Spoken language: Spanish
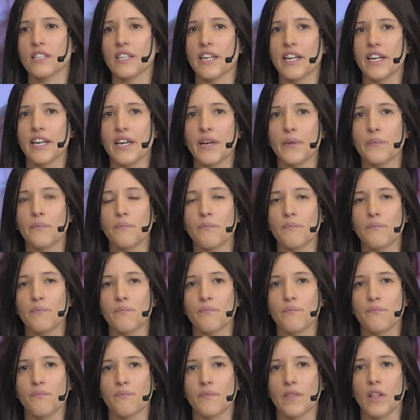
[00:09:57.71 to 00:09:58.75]

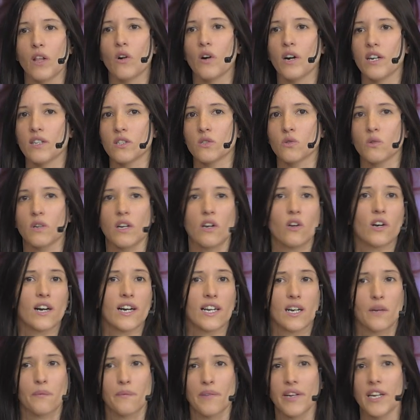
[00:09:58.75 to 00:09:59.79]
em, los azúcares, los
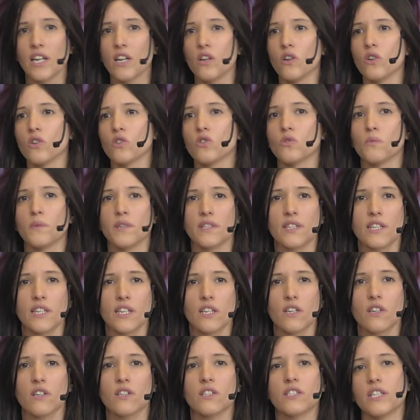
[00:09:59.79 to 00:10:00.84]
caramelos, chupetines.